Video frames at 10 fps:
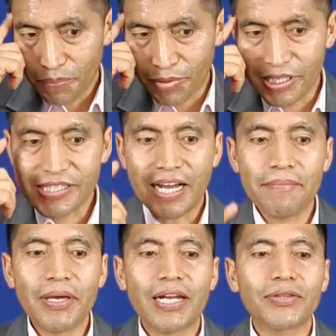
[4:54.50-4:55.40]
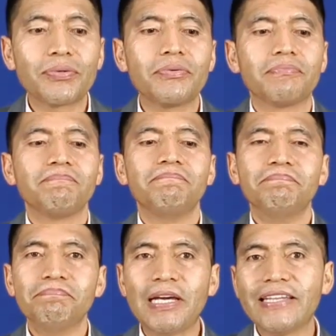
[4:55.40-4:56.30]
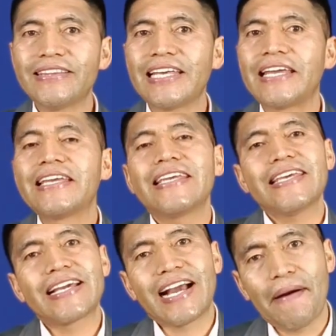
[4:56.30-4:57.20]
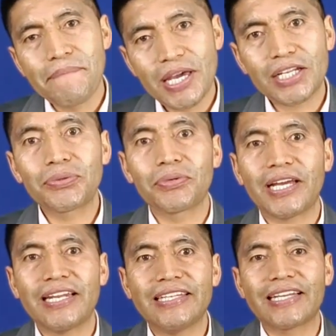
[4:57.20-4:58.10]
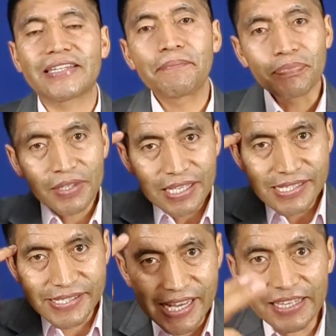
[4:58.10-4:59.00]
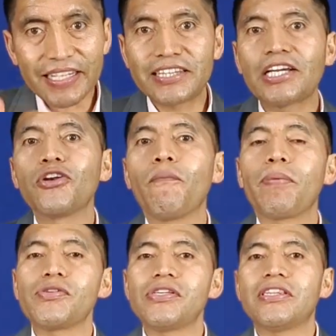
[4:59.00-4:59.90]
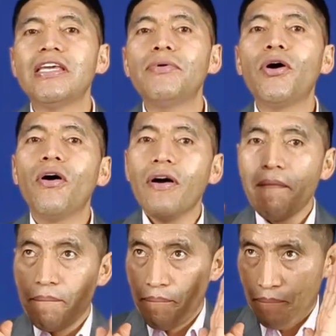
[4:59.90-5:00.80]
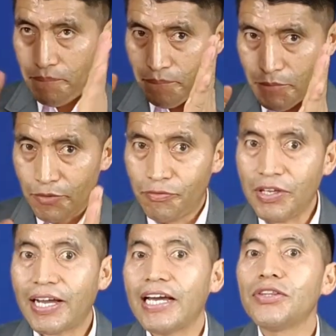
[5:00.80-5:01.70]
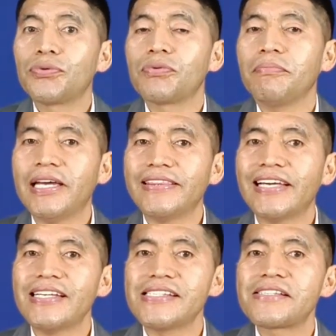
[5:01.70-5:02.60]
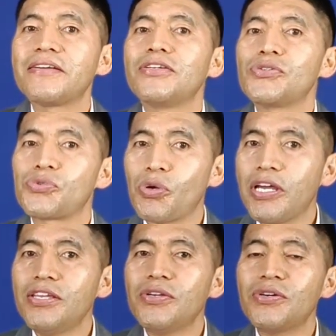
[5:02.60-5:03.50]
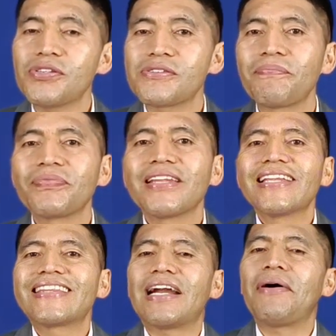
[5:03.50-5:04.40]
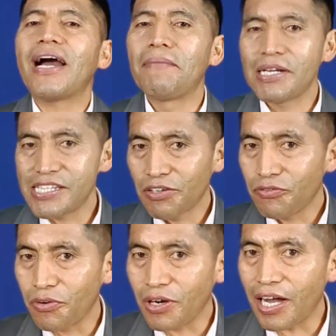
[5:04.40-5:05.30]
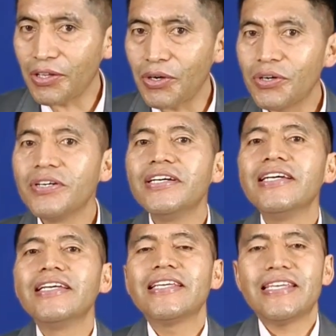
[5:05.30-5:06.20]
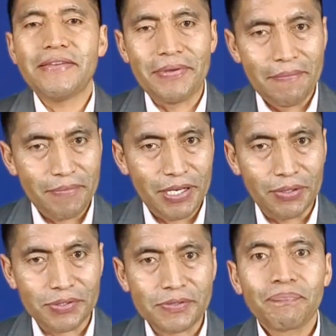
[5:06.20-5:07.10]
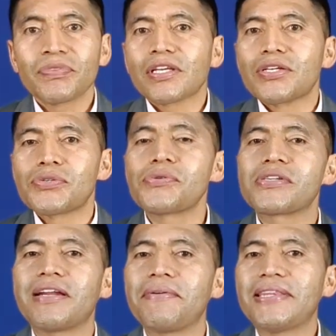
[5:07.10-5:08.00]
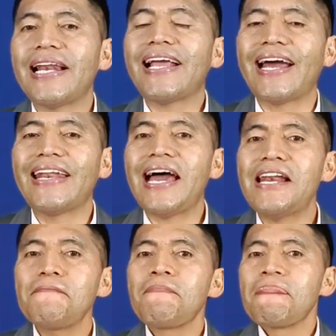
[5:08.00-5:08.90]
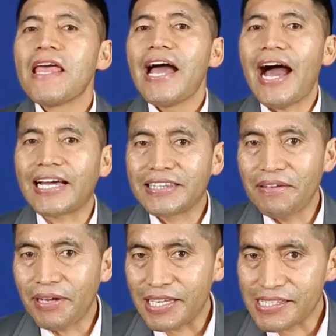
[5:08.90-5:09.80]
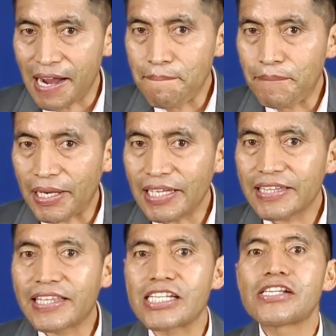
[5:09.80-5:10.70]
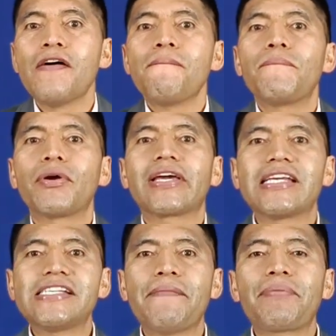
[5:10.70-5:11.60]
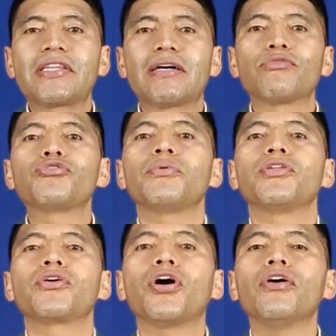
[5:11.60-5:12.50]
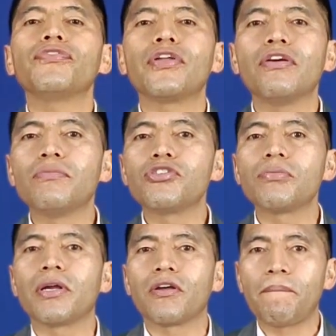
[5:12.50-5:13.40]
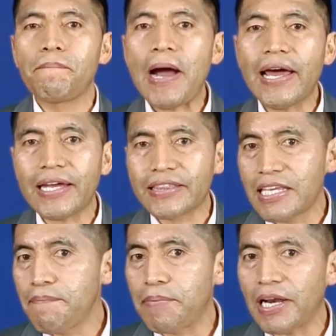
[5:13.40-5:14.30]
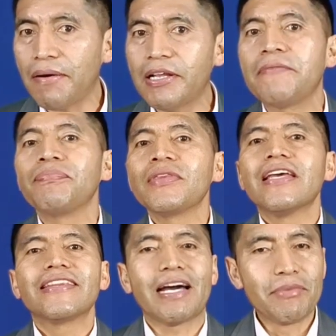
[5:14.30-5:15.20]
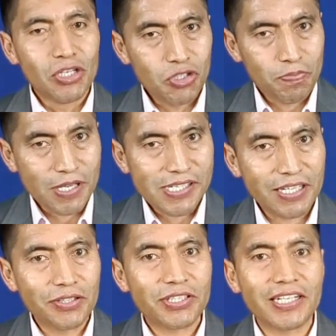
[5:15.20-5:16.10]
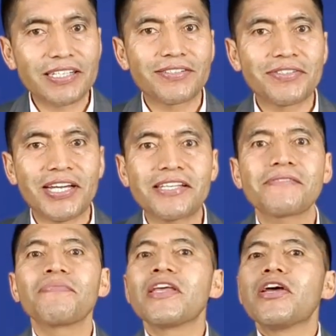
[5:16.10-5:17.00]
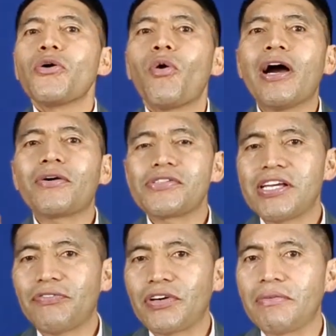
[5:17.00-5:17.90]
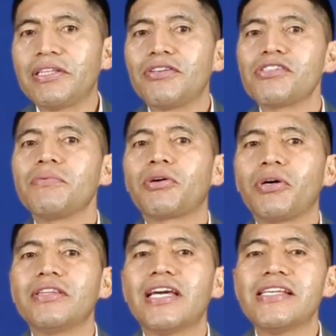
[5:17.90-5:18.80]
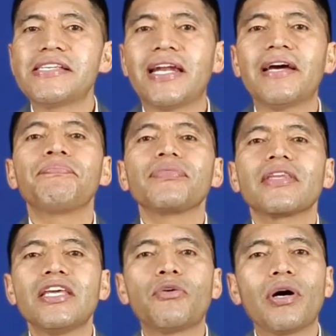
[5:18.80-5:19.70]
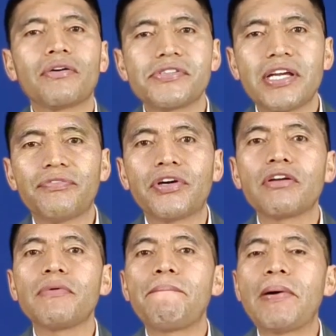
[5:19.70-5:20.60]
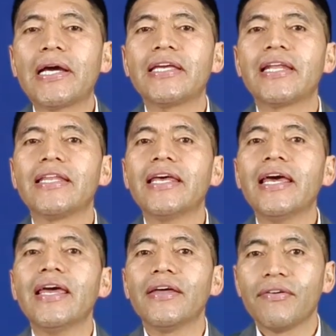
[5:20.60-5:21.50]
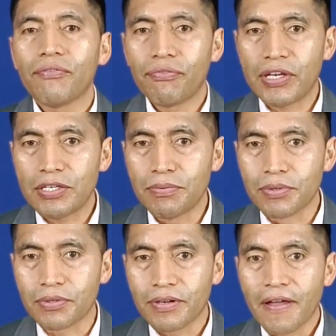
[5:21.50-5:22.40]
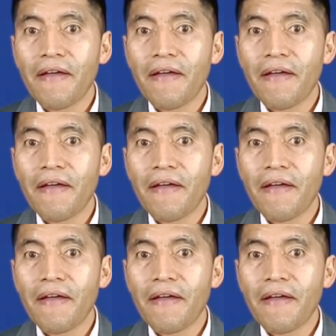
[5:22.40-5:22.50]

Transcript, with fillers: Puedes cambiar tu mente y cambiar tu realidad. Céntrate en lo positivo, fija en tus metas, sueños, trabaja más enfocado y bienvenidos. Suscríbete al canal, activa las campanitas porque siempre estamos subiendo contenido, mucho valor a ti imparable. También nos puedes seguir otras redes sociales. Juan José Alfaro 22 mi cuenta Instagram y Juan José Alfaro en mi página de Facebook.